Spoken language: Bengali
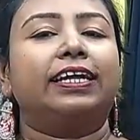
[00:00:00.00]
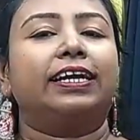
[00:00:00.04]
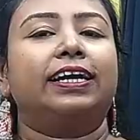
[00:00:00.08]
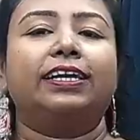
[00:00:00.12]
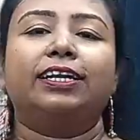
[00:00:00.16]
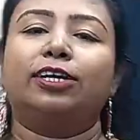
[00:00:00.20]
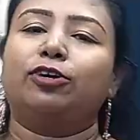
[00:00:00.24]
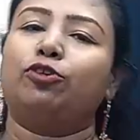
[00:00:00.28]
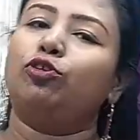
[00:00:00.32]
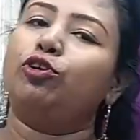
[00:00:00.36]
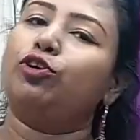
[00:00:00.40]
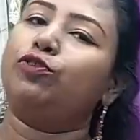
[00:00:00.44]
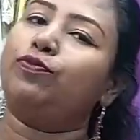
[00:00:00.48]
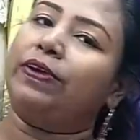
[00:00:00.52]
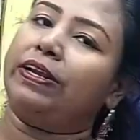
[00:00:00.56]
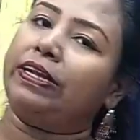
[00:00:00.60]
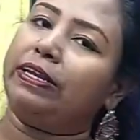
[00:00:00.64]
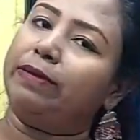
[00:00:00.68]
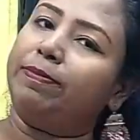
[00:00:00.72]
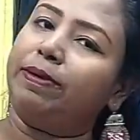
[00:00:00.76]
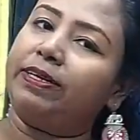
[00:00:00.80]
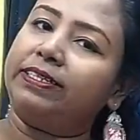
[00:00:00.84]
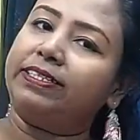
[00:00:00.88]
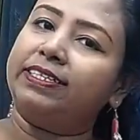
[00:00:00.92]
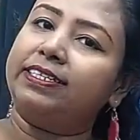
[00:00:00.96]
কেনাকাটা করলে
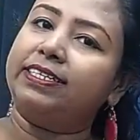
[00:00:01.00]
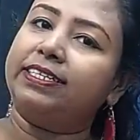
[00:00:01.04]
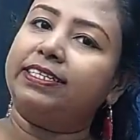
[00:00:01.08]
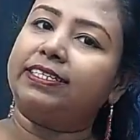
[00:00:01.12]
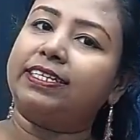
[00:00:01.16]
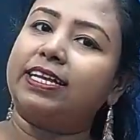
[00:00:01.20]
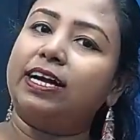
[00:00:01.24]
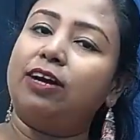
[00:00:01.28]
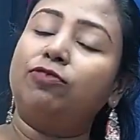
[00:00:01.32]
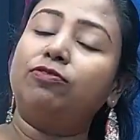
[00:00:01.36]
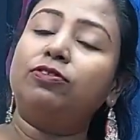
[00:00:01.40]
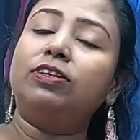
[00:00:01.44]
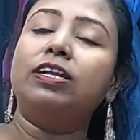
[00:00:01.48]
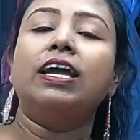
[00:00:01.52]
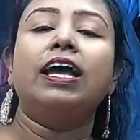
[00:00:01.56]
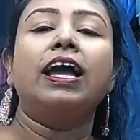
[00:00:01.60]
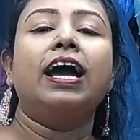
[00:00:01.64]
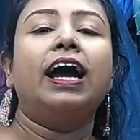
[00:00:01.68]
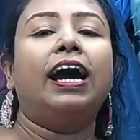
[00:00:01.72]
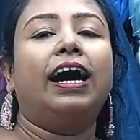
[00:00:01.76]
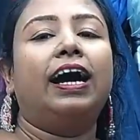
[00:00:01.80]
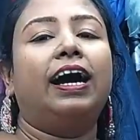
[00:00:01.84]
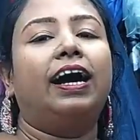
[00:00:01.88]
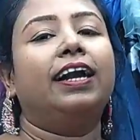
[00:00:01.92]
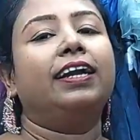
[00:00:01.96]
টোয়েন্টি পার্সেন্ট ডিসকাউন্ট
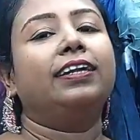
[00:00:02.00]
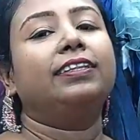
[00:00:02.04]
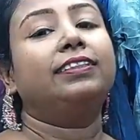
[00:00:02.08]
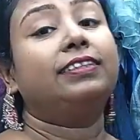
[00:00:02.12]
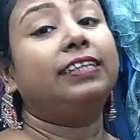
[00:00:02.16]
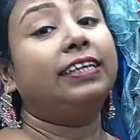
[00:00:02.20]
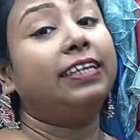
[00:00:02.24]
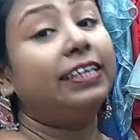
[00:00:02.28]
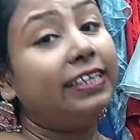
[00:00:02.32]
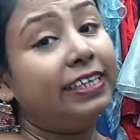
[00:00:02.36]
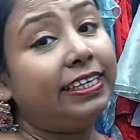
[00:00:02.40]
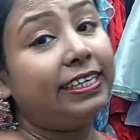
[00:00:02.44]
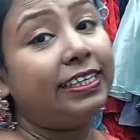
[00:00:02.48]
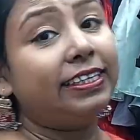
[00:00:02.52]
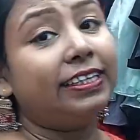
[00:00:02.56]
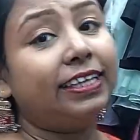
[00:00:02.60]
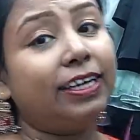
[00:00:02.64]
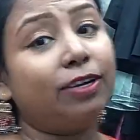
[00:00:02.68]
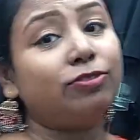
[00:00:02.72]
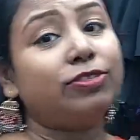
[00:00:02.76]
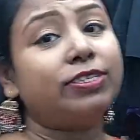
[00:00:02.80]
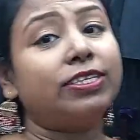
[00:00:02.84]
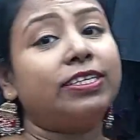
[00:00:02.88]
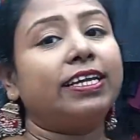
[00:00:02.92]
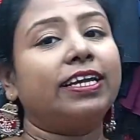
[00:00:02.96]
আর থার্টি
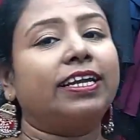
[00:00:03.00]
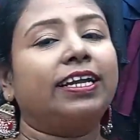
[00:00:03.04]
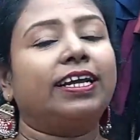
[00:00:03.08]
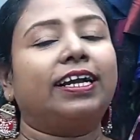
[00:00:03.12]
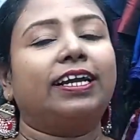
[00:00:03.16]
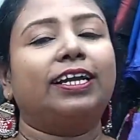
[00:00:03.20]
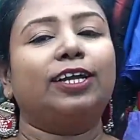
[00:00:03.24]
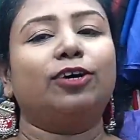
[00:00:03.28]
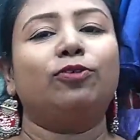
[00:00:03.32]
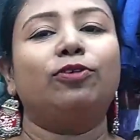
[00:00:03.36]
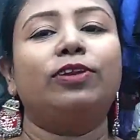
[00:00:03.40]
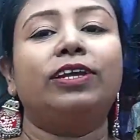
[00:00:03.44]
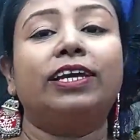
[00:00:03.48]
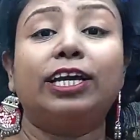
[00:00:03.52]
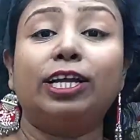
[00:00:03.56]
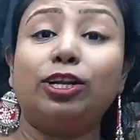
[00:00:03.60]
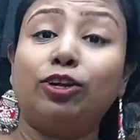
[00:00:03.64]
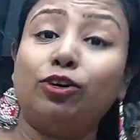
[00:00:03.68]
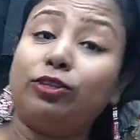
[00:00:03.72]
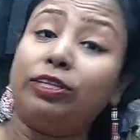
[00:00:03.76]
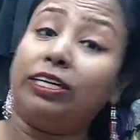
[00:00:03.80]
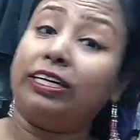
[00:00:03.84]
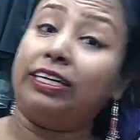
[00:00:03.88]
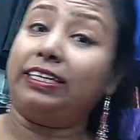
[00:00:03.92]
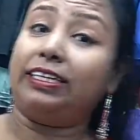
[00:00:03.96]
থাউজেন্ড কেনাকাটা করলে
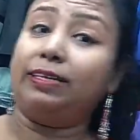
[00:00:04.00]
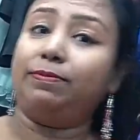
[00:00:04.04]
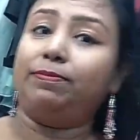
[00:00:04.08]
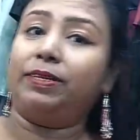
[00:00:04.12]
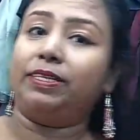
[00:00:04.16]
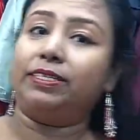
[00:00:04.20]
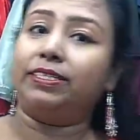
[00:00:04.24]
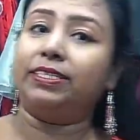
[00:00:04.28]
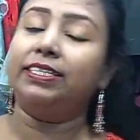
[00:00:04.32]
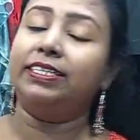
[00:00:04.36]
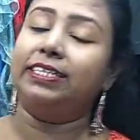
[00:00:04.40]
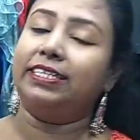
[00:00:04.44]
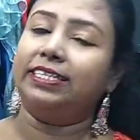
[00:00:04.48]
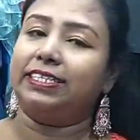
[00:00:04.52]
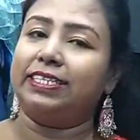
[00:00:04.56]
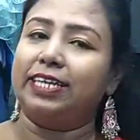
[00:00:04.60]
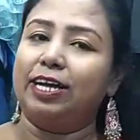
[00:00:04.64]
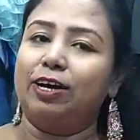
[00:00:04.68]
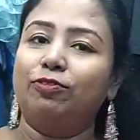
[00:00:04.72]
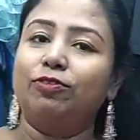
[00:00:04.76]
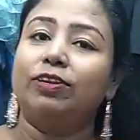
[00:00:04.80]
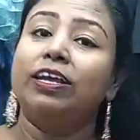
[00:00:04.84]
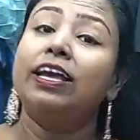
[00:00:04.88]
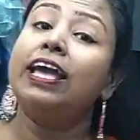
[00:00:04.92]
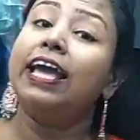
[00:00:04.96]
কিন্তু থার্টি পার্সেন্ট
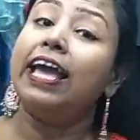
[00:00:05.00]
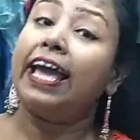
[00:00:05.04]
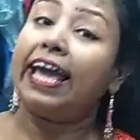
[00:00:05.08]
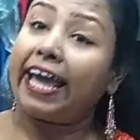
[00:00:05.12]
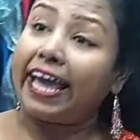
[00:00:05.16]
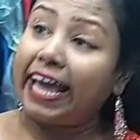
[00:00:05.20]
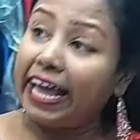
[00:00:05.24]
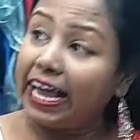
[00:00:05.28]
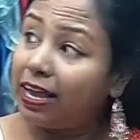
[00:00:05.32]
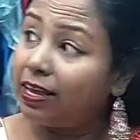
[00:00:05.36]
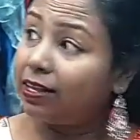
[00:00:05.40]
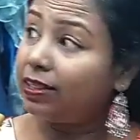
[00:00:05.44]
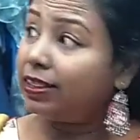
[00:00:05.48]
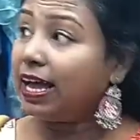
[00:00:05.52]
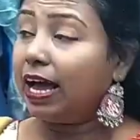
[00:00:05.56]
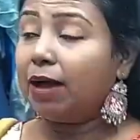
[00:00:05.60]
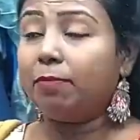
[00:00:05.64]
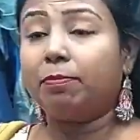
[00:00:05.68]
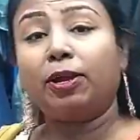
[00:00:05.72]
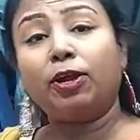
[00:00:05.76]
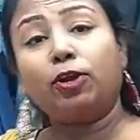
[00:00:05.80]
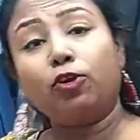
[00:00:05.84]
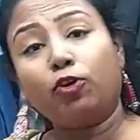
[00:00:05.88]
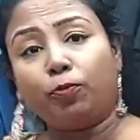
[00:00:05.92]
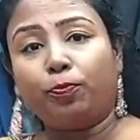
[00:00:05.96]
ডিসকাউন্ট এই
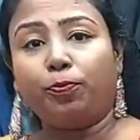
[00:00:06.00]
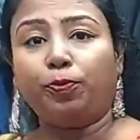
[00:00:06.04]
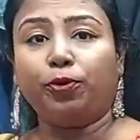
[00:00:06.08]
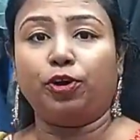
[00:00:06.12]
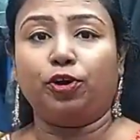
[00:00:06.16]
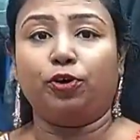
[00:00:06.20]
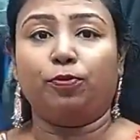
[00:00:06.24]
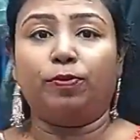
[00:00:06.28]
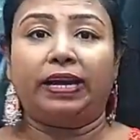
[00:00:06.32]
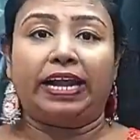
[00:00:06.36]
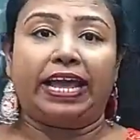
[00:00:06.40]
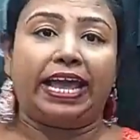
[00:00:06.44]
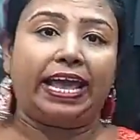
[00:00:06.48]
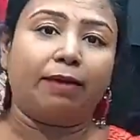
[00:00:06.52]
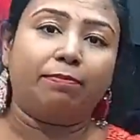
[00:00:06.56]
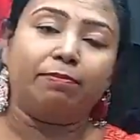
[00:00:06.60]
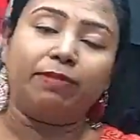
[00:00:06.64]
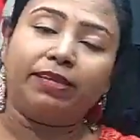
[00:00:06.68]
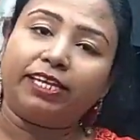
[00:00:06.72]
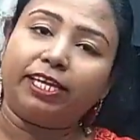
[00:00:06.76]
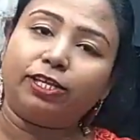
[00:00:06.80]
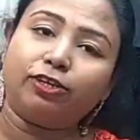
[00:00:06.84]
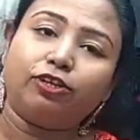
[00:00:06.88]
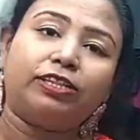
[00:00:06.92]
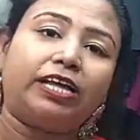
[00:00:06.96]
দামের ওপরেও মানে
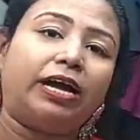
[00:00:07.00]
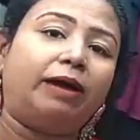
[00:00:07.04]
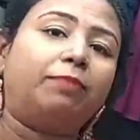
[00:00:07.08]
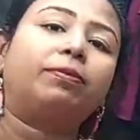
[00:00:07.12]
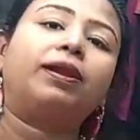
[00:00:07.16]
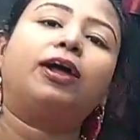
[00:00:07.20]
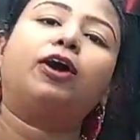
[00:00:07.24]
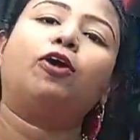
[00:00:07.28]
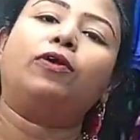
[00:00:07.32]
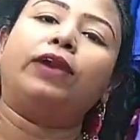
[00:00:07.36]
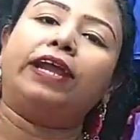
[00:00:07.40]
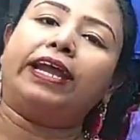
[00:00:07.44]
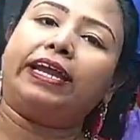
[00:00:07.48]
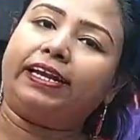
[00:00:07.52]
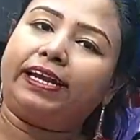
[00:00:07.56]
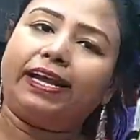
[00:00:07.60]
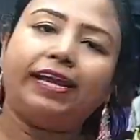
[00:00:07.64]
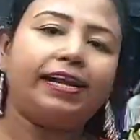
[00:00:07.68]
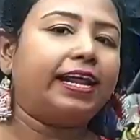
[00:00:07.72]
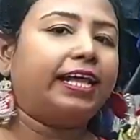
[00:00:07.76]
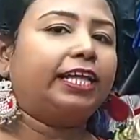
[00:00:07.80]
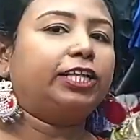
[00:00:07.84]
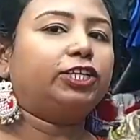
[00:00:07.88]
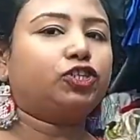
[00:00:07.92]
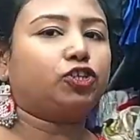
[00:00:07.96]
এমনিতেই তো দামটা
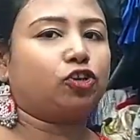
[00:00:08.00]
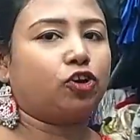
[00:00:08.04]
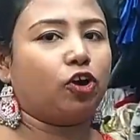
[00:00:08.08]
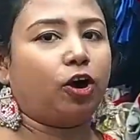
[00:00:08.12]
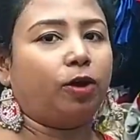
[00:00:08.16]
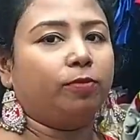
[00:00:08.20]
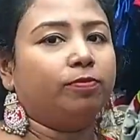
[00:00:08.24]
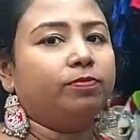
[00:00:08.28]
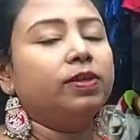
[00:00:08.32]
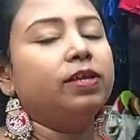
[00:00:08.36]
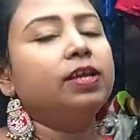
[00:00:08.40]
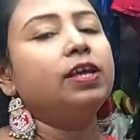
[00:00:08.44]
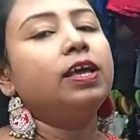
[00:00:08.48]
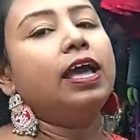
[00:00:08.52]
অনেকটাই রেঞ্জ কম